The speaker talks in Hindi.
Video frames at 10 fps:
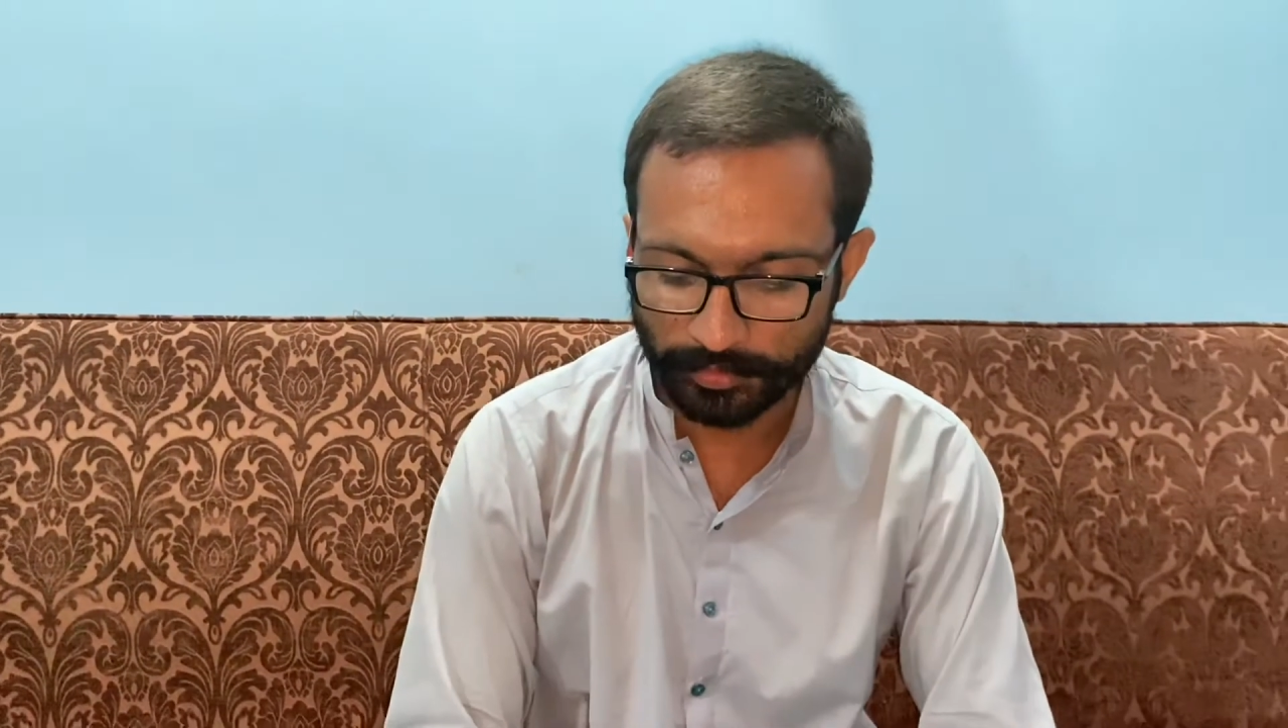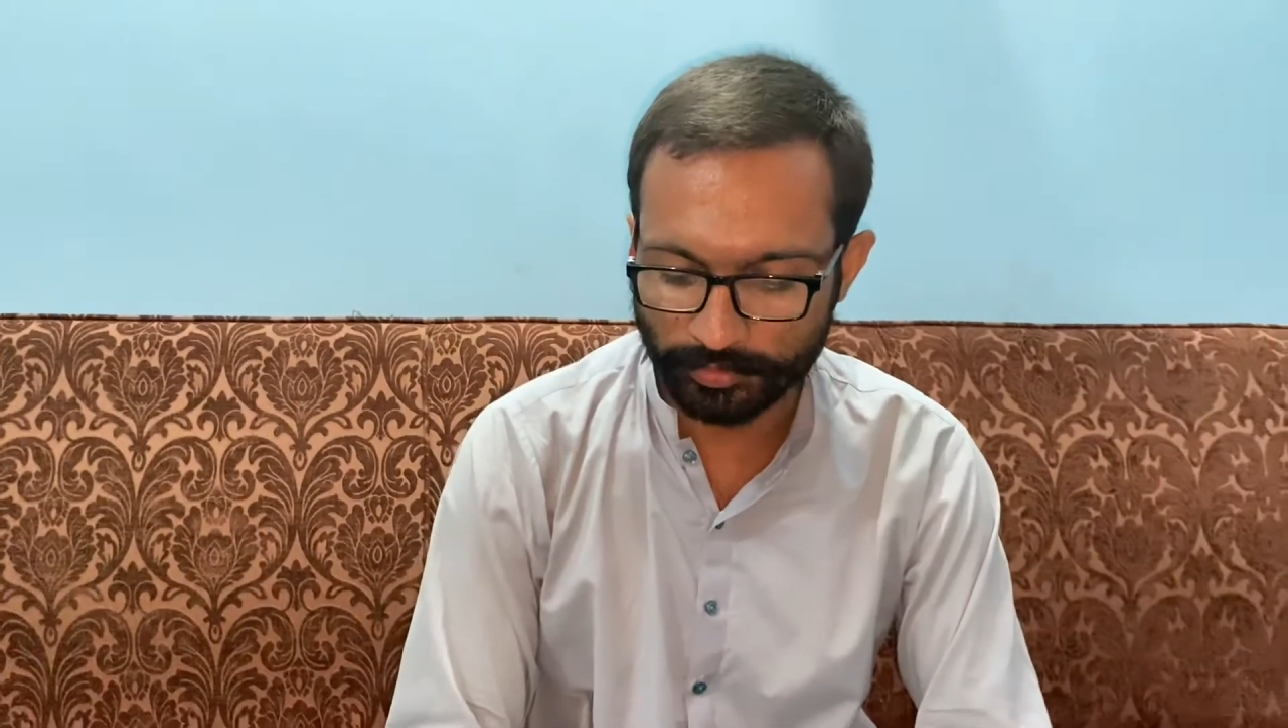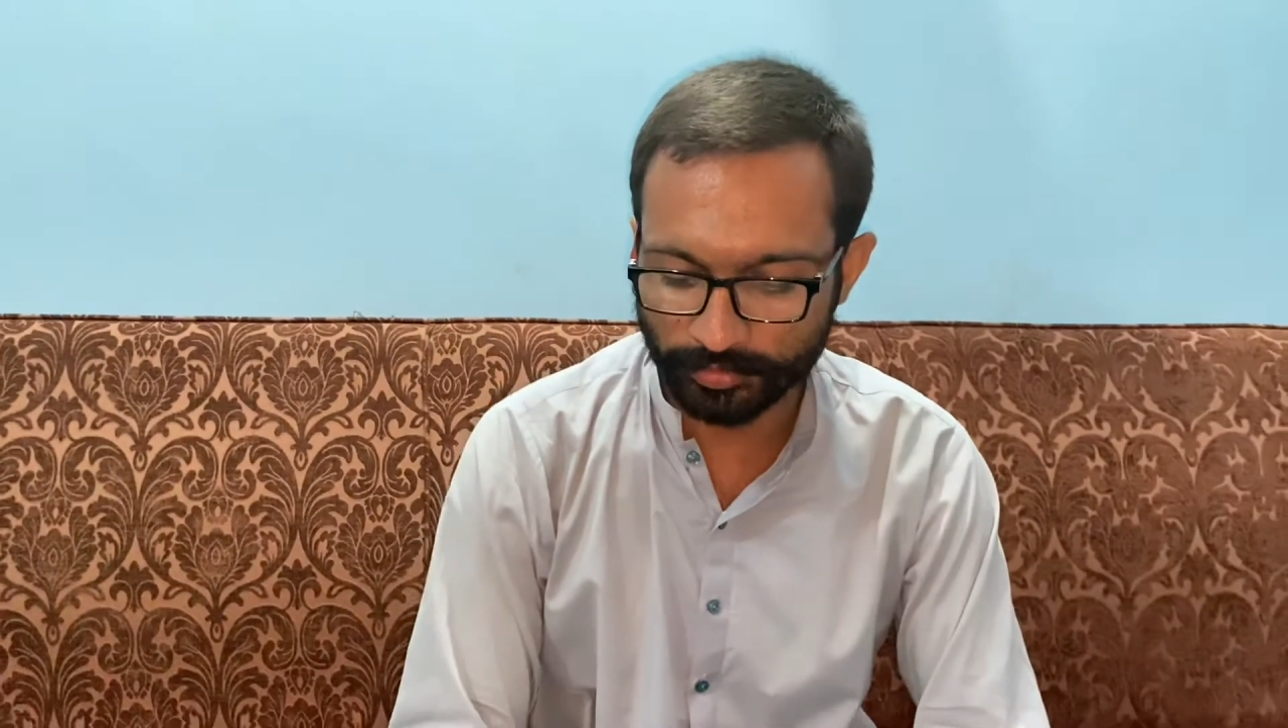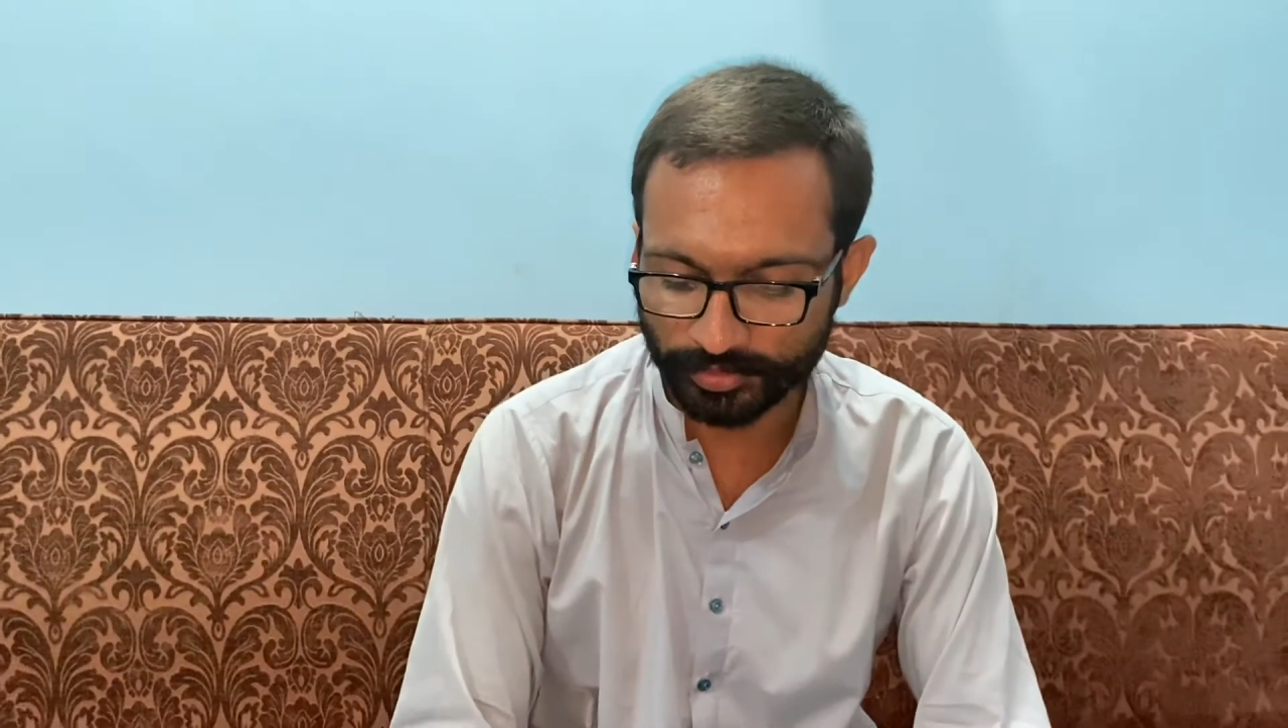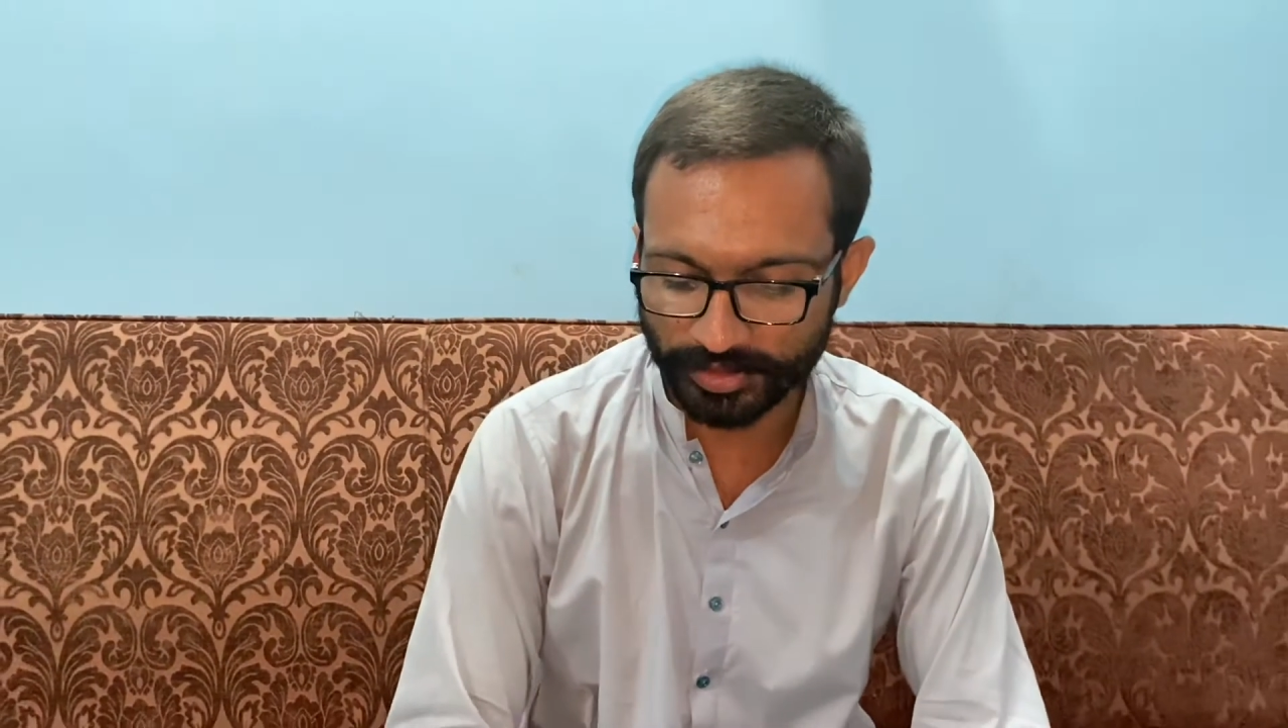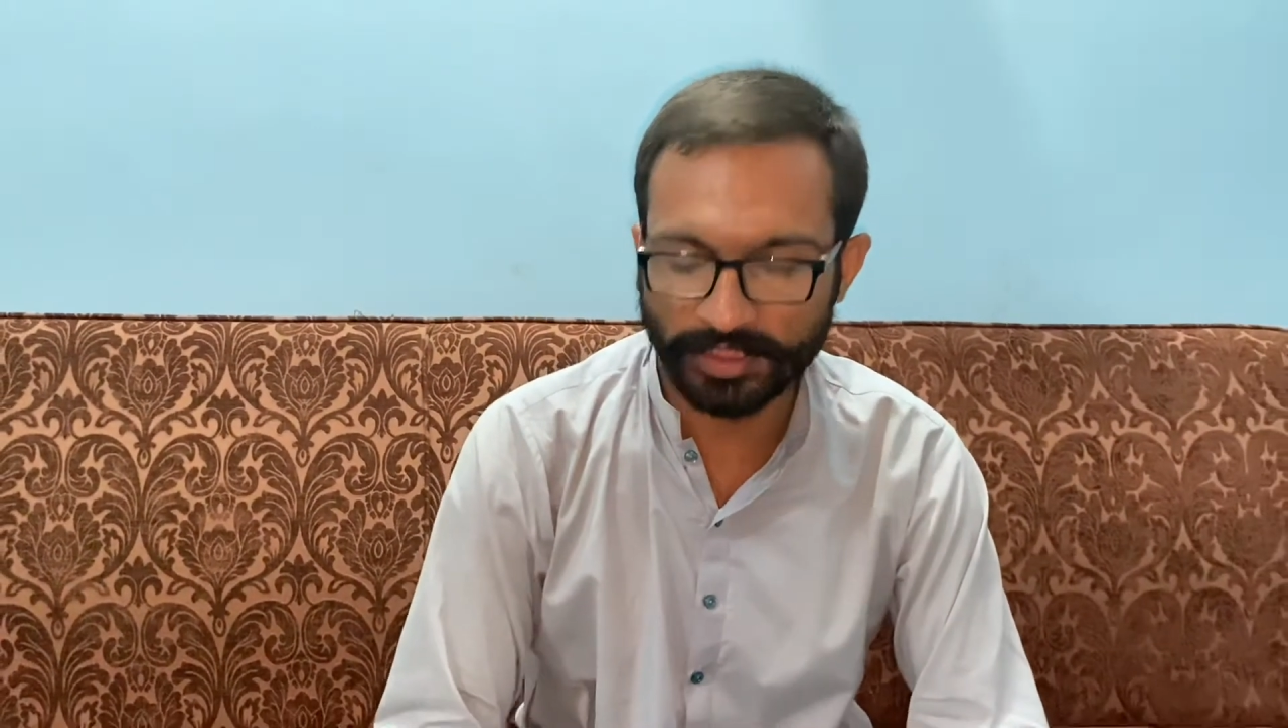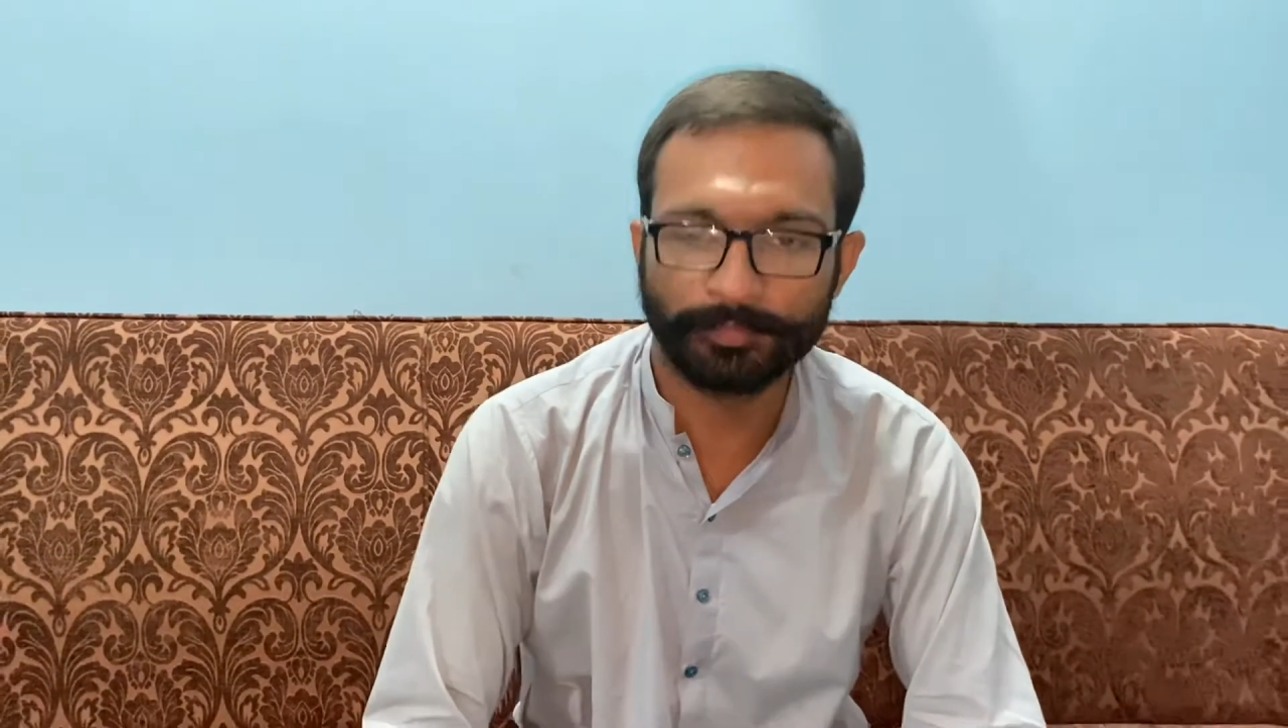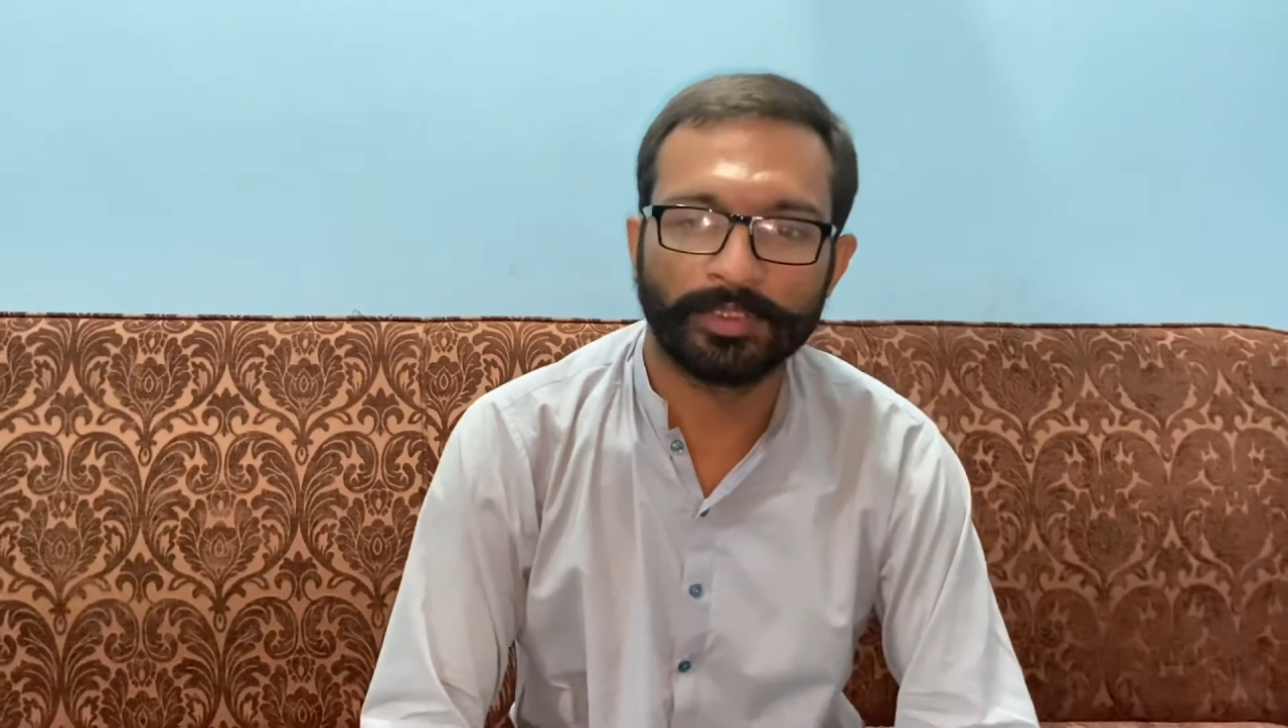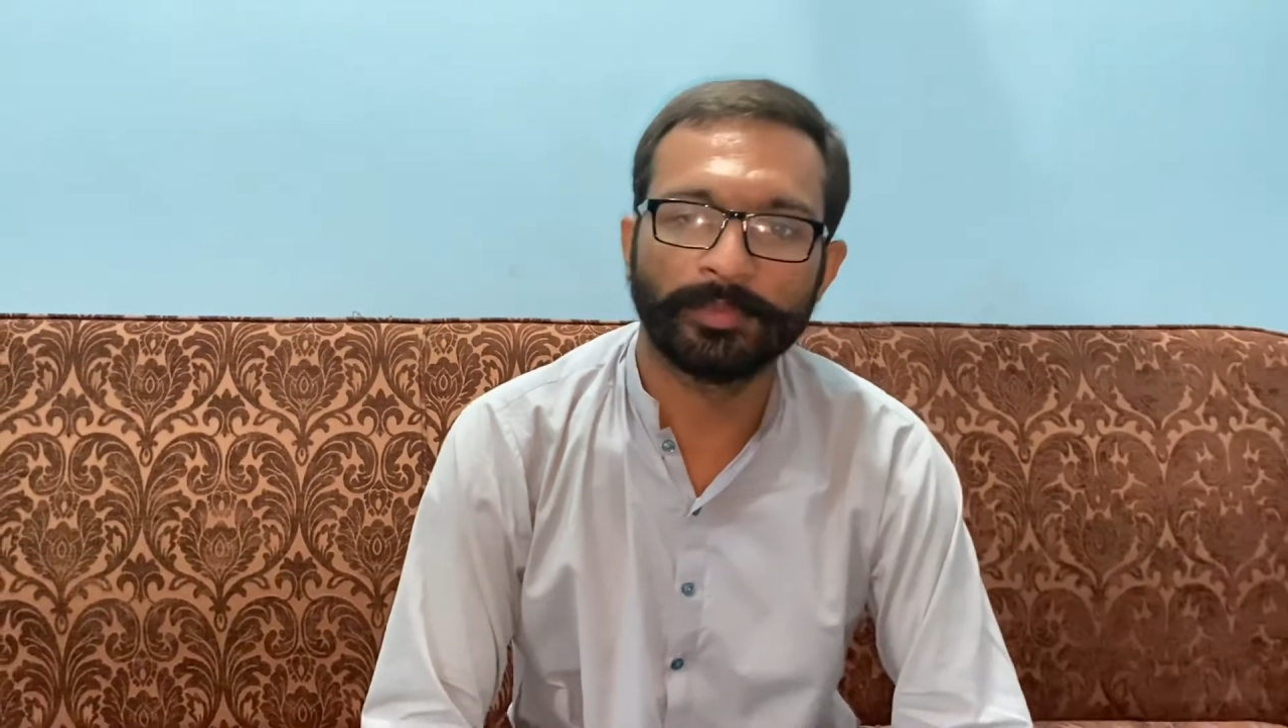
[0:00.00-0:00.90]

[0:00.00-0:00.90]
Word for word: तो यहाँ पे